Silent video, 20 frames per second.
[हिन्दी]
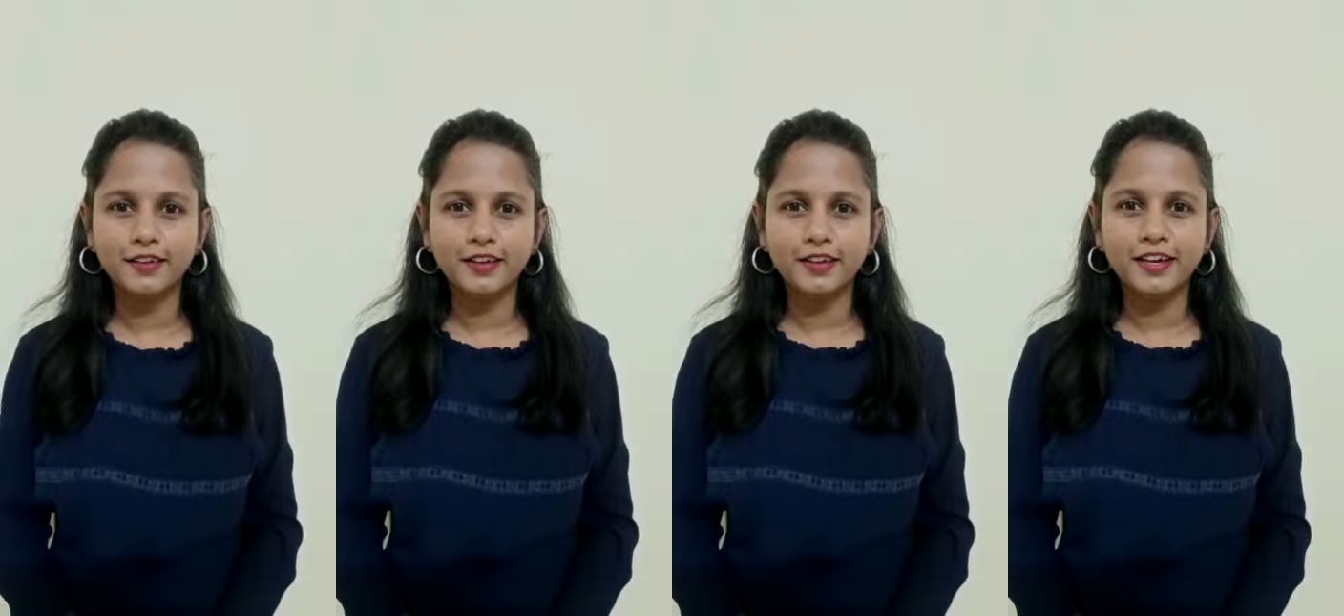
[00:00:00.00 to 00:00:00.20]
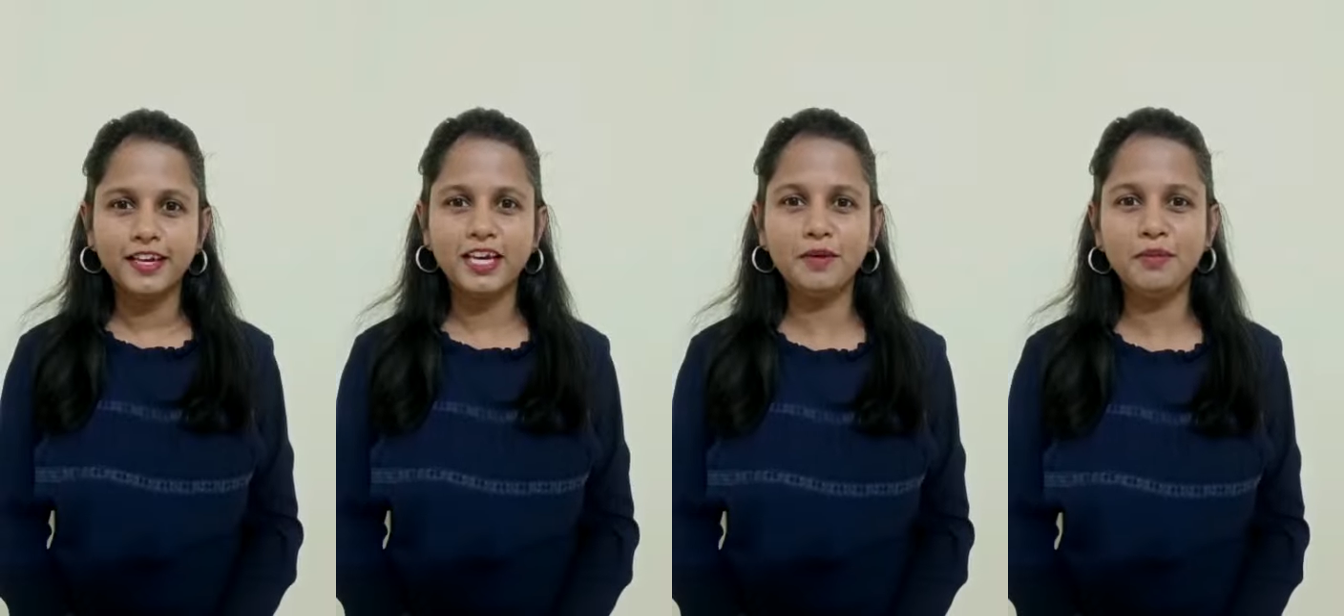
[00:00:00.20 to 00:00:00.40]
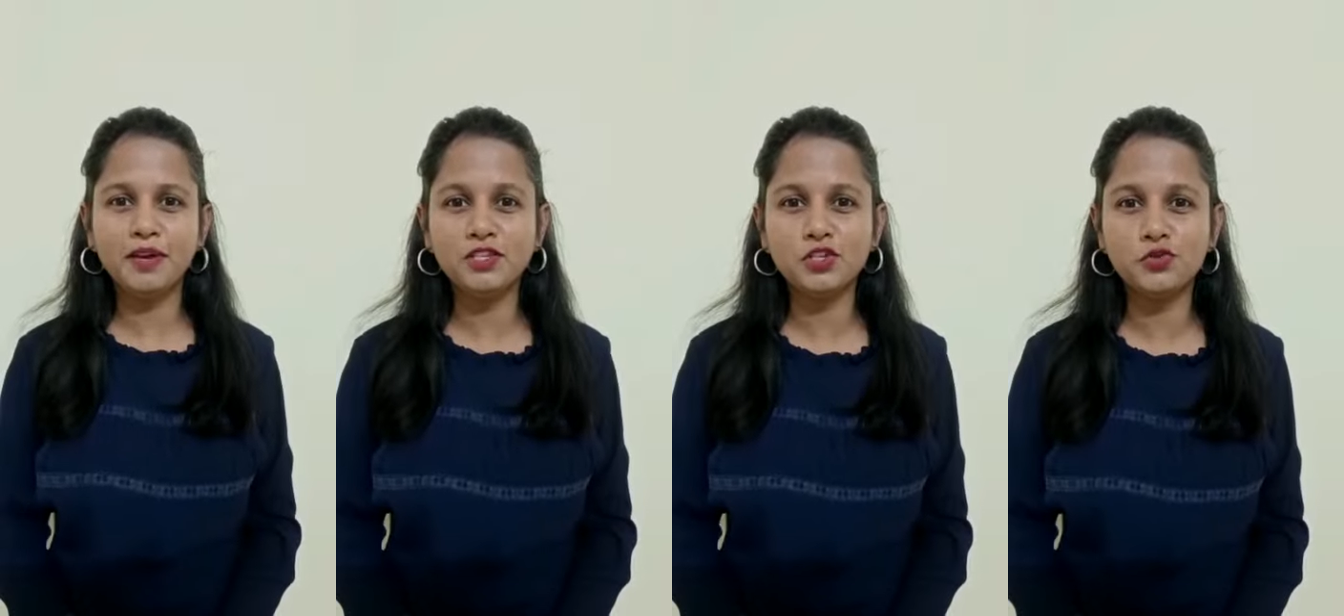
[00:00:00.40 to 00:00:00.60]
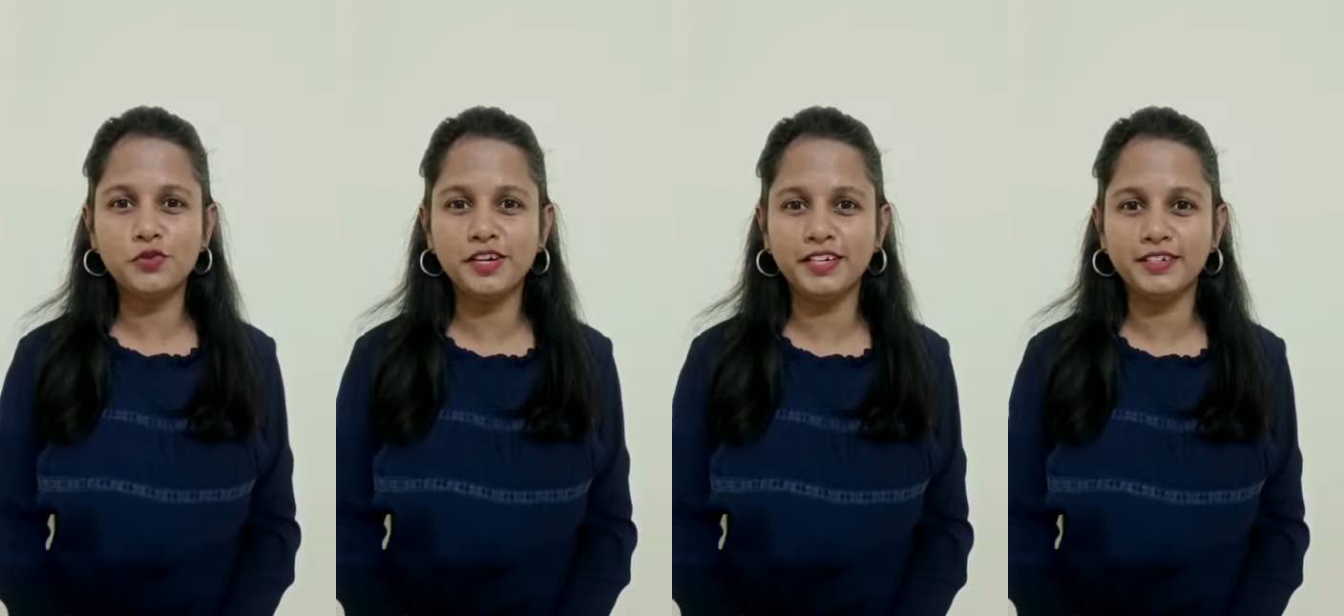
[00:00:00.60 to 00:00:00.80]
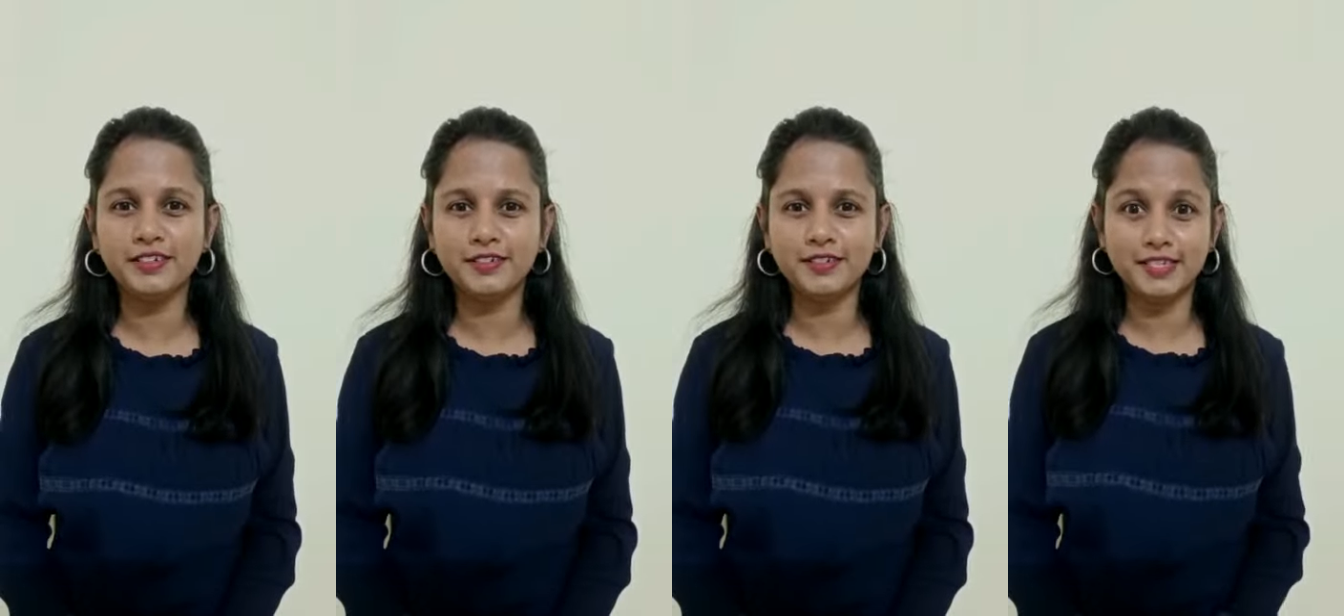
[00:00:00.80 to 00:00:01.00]

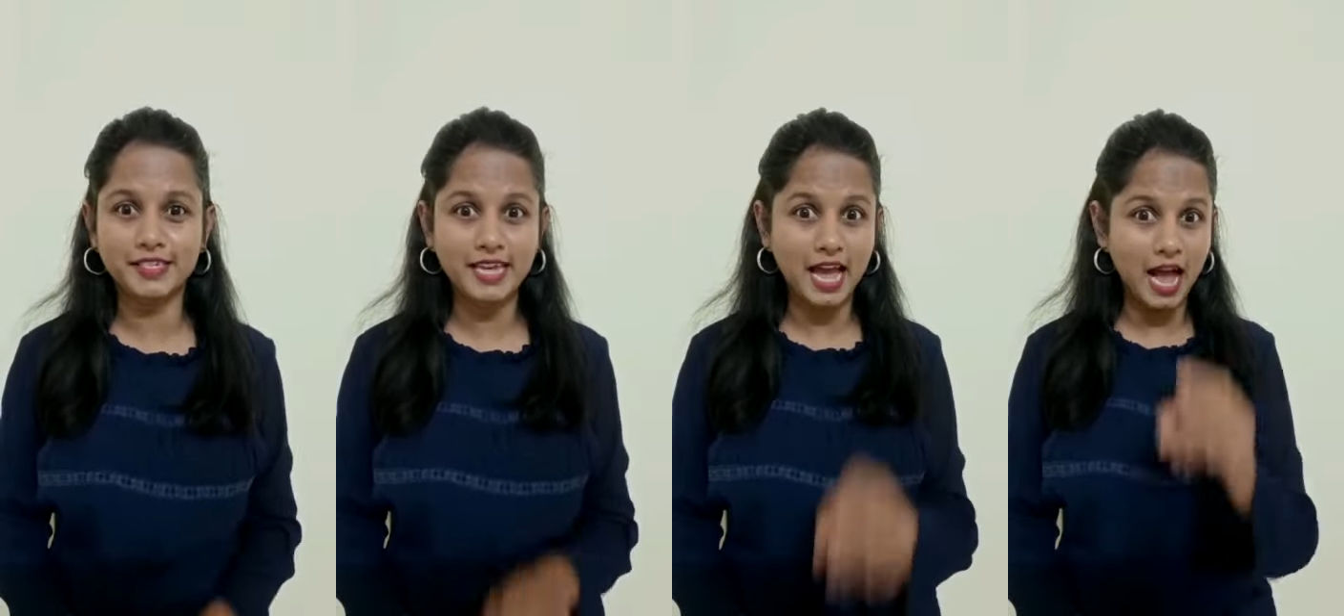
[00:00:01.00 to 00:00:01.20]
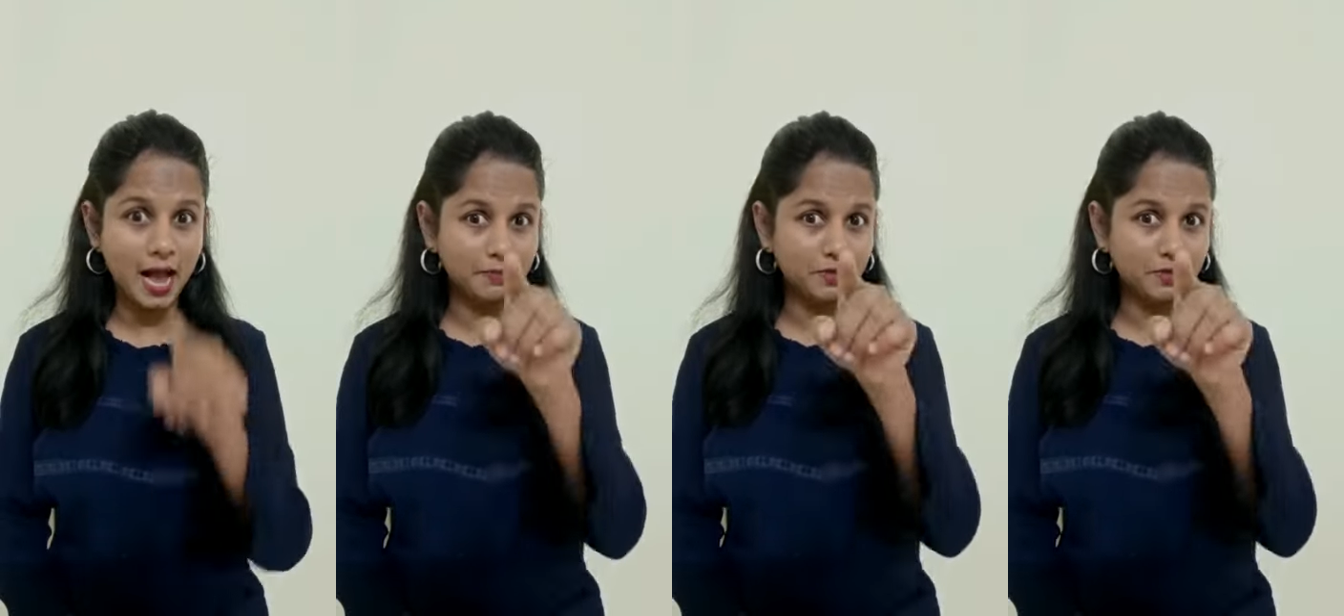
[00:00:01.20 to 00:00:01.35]
हेमेंस्ट्रुएटर्स क्या आप